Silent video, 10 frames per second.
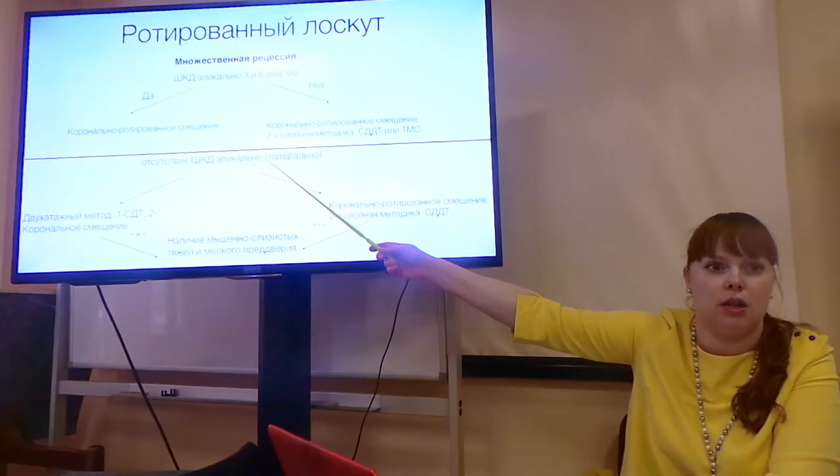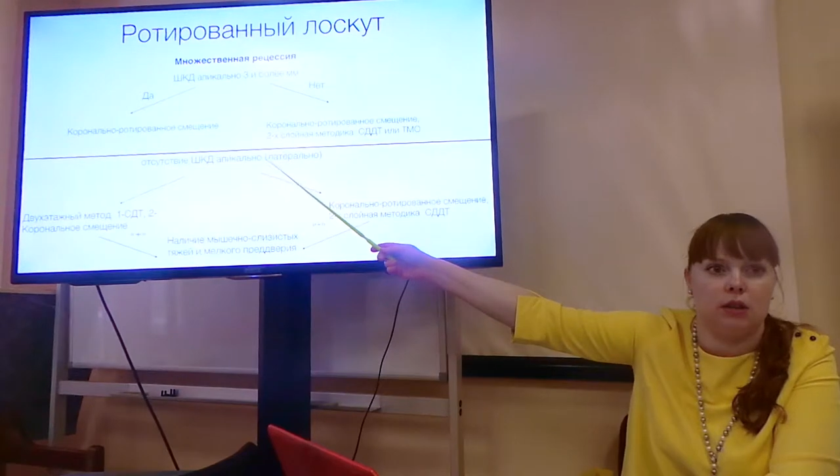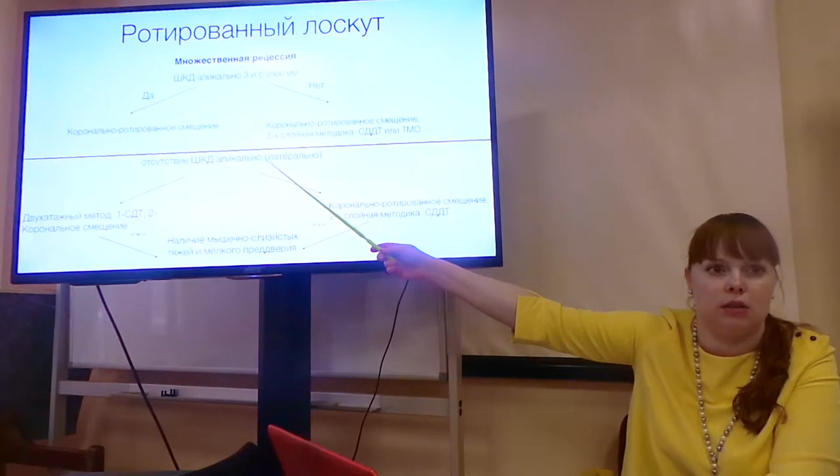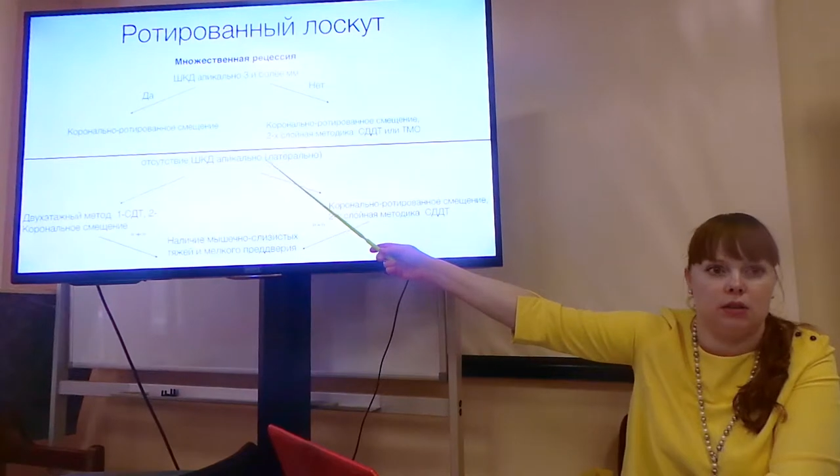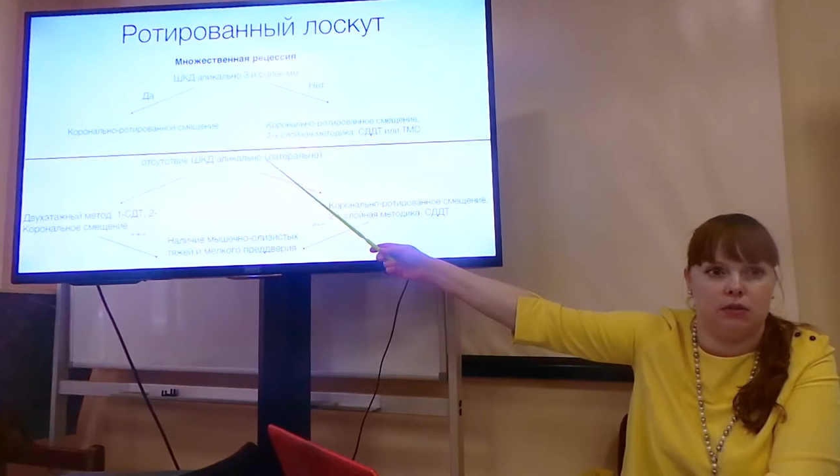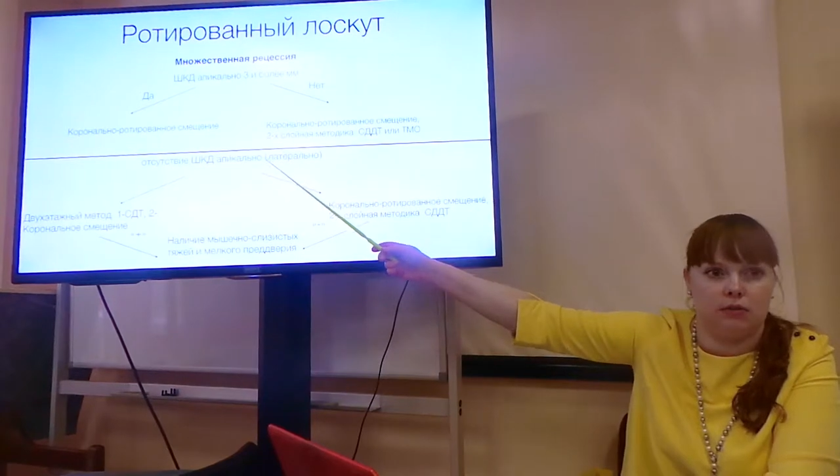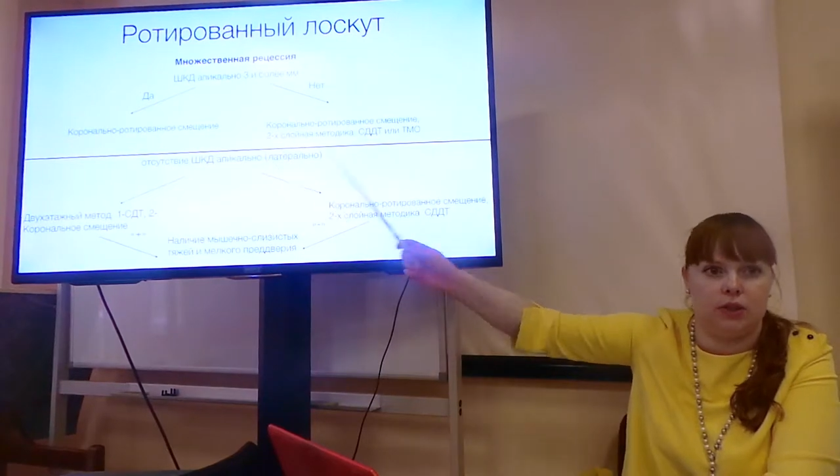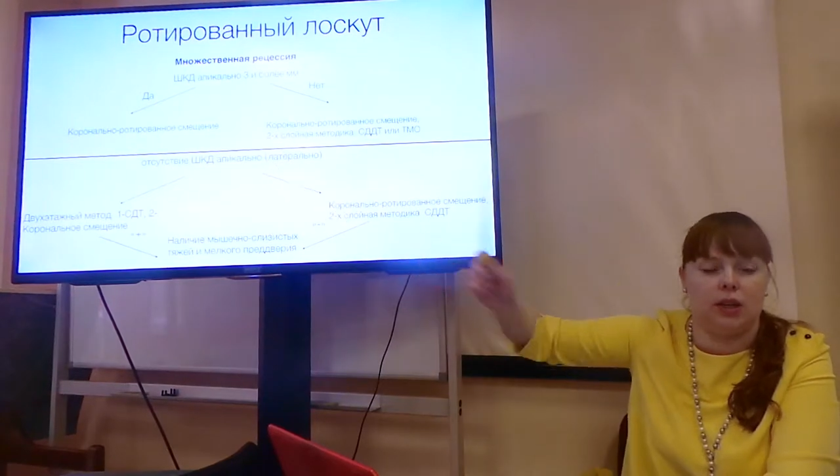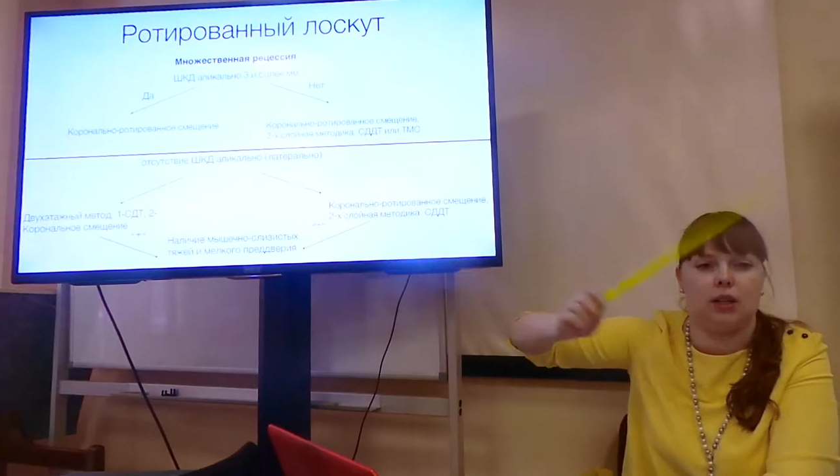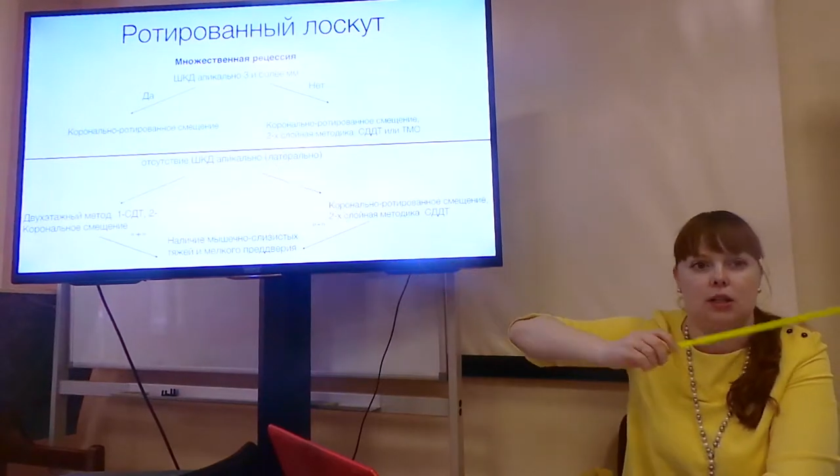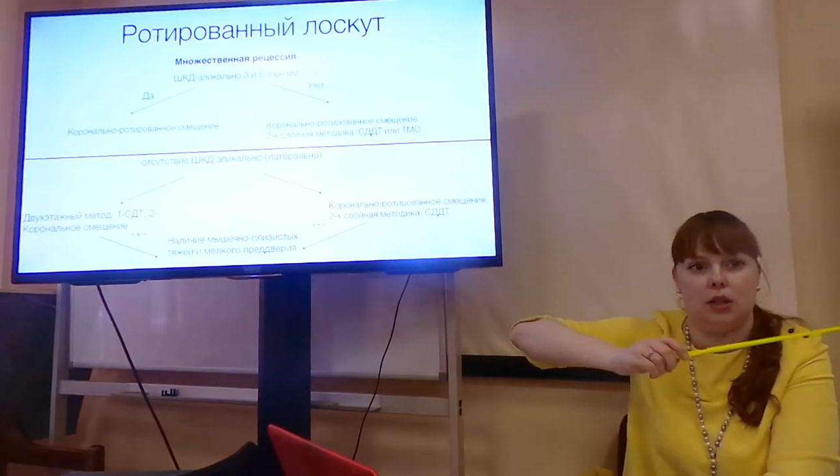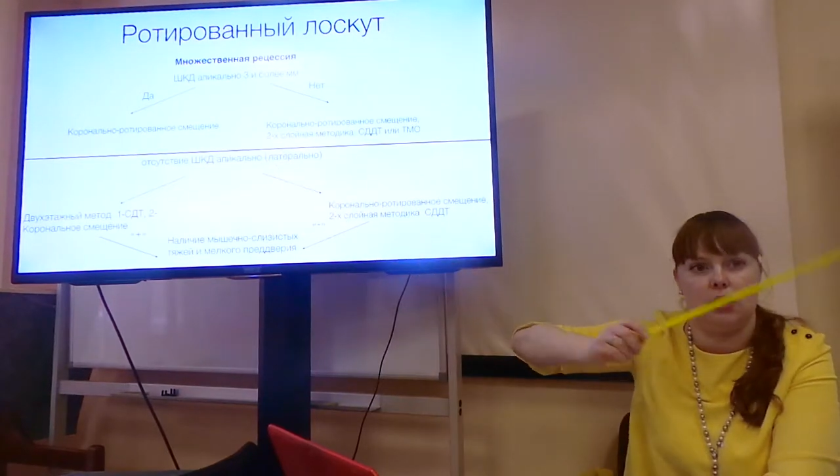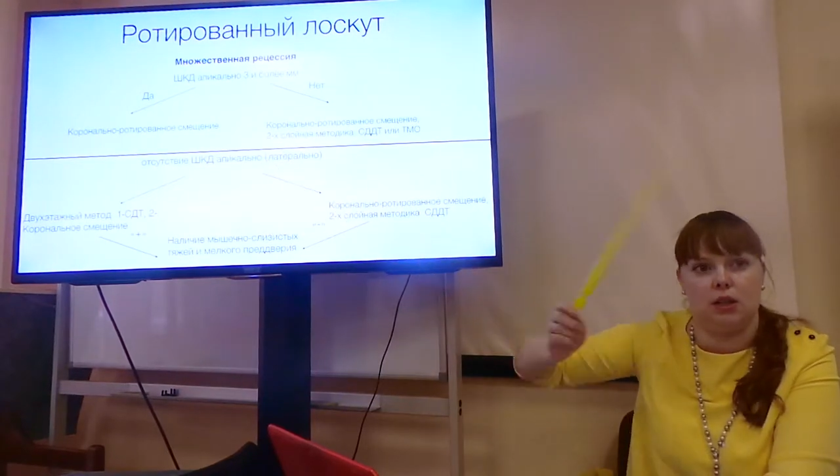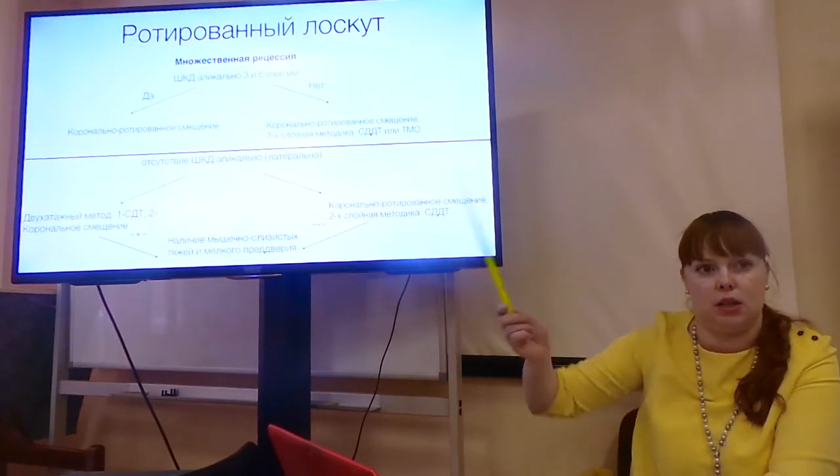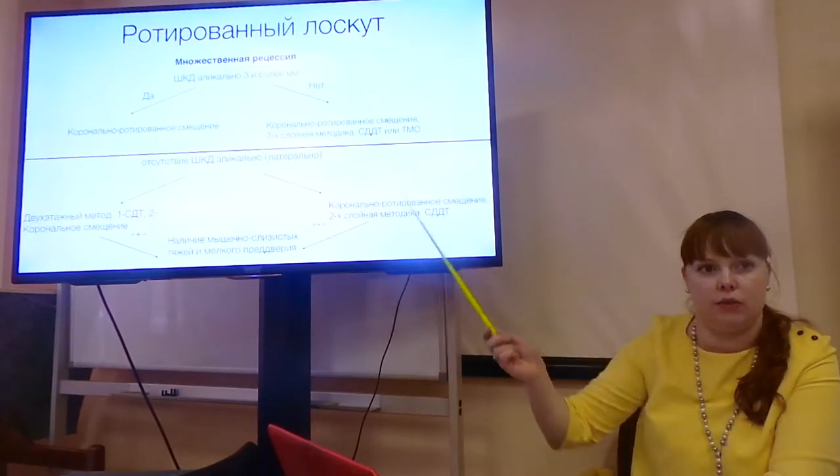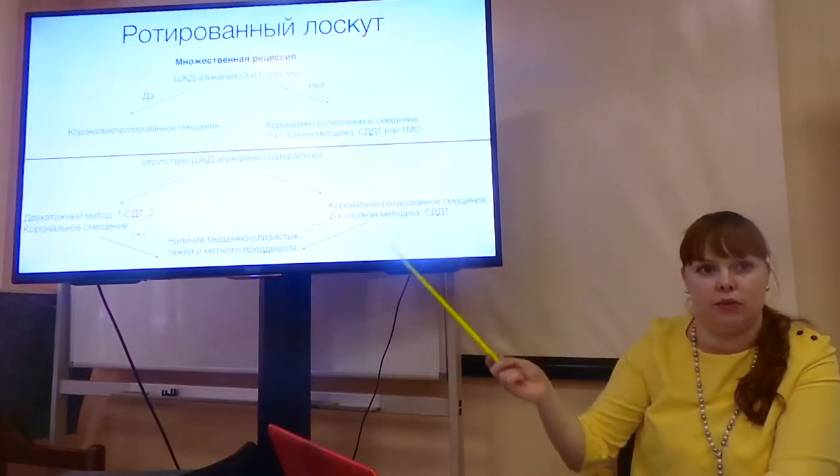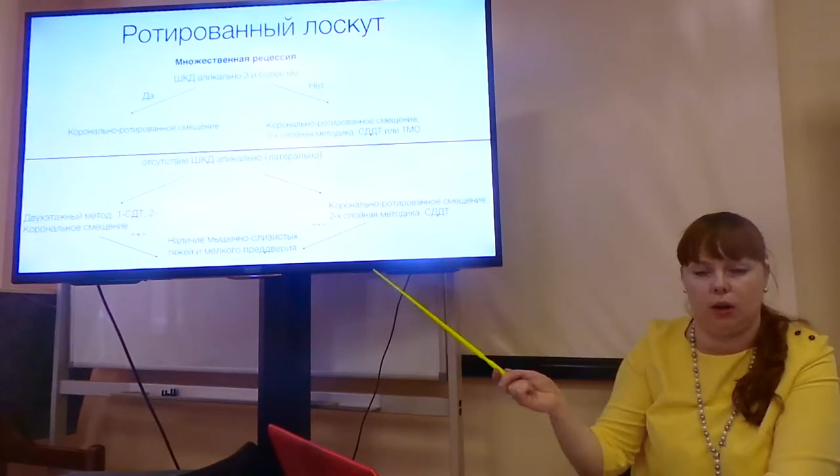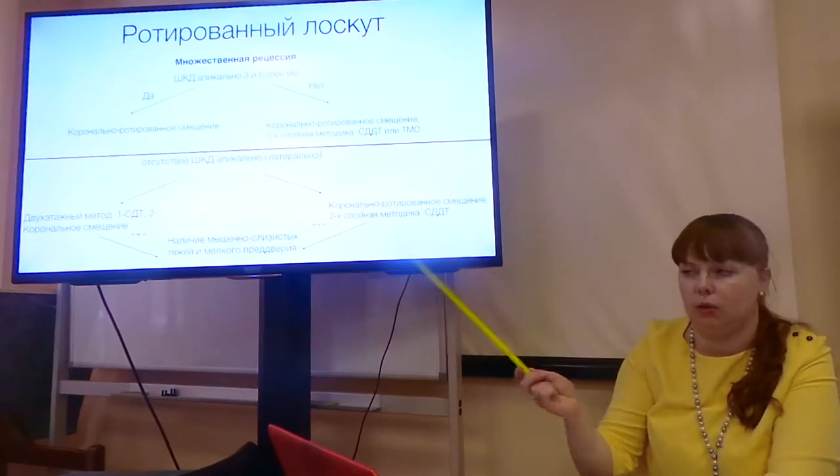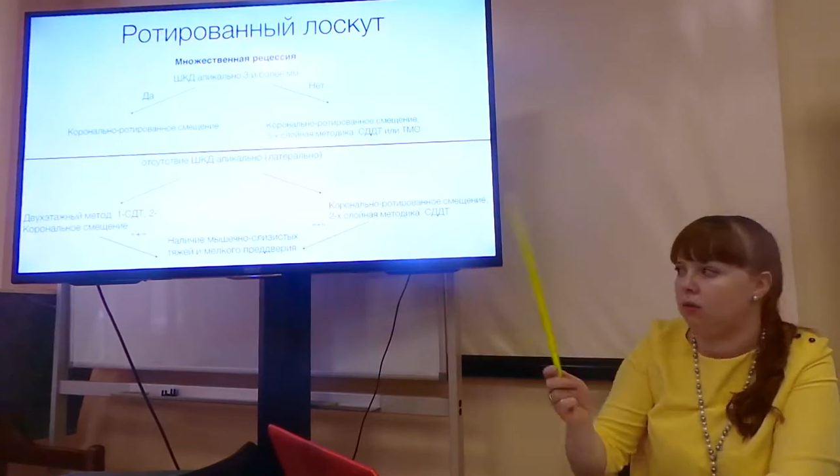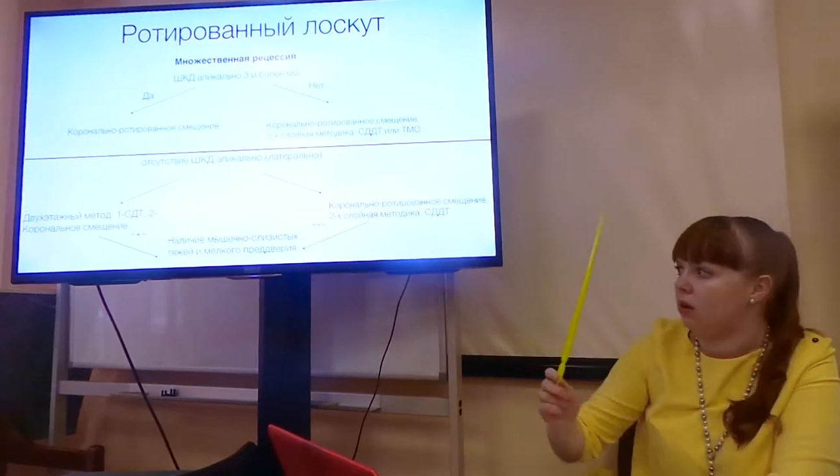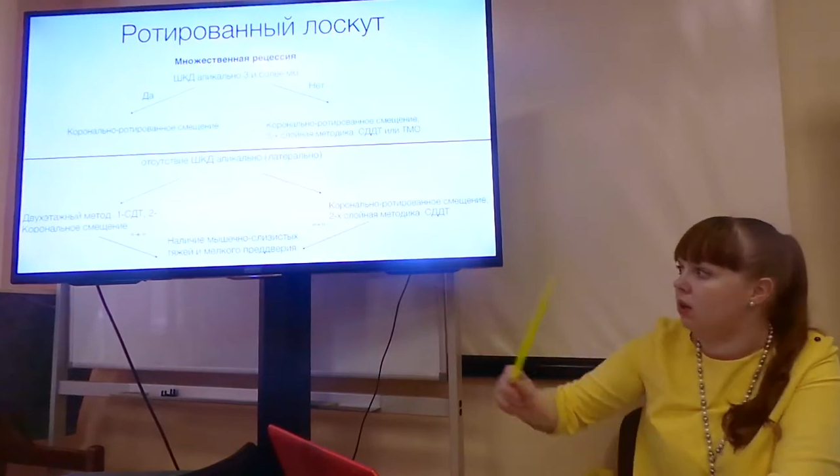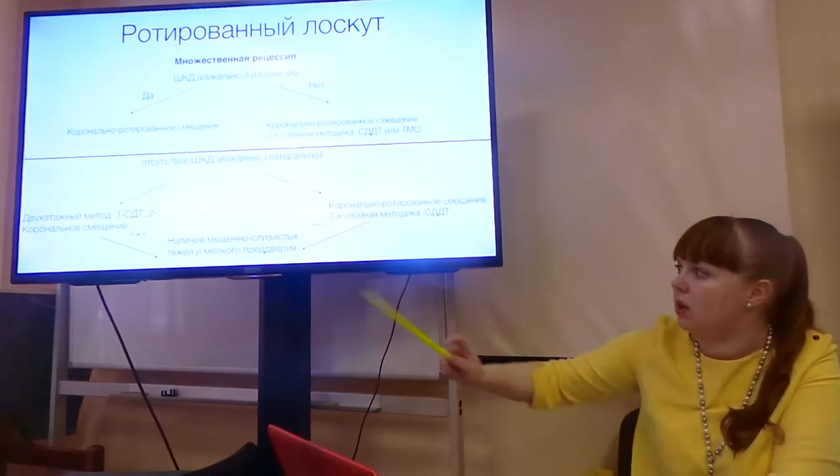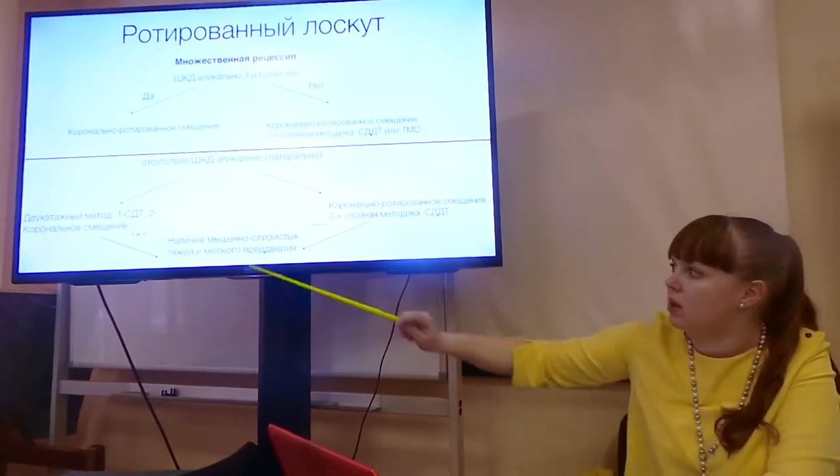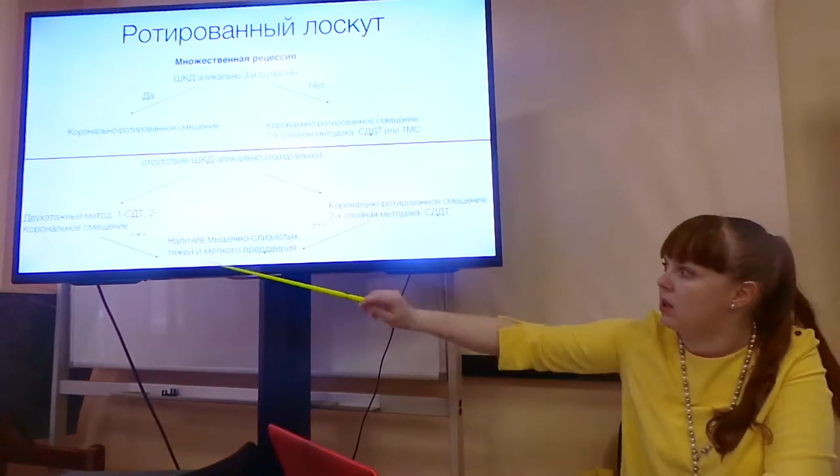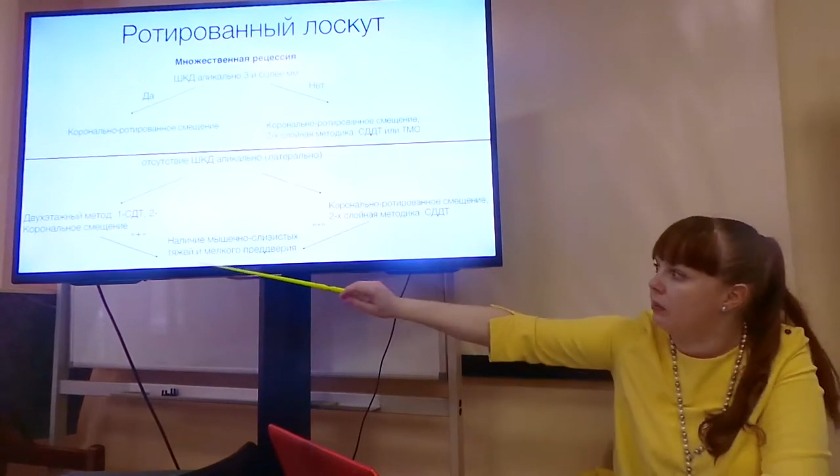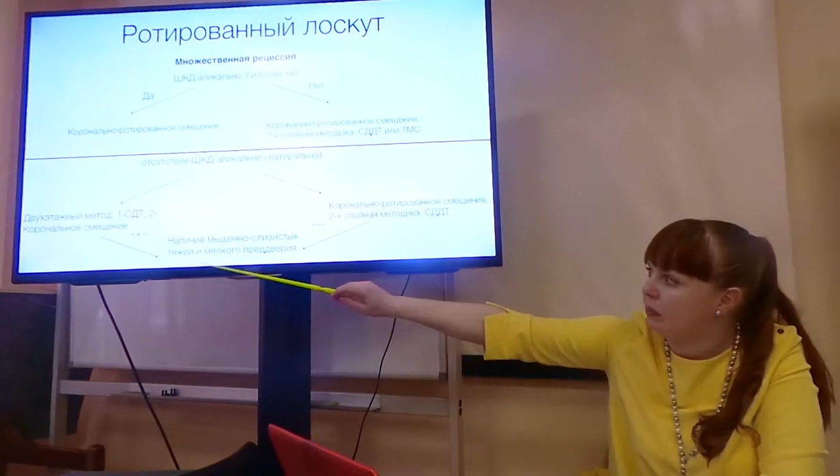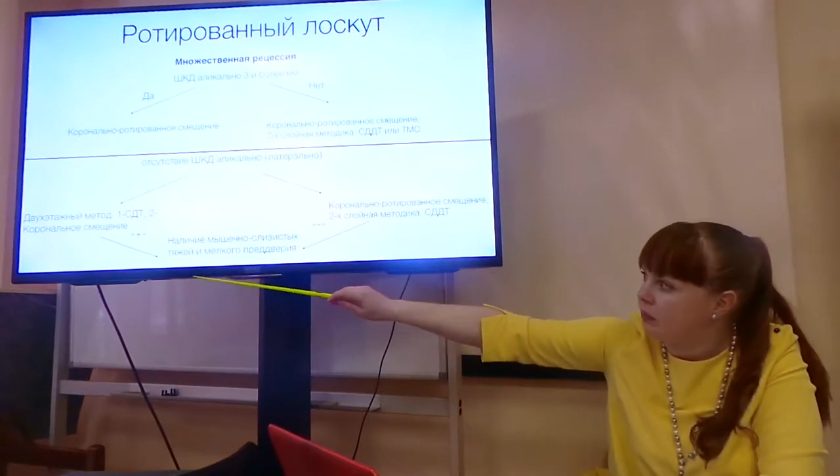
да, если все рецессии, они а второго класса.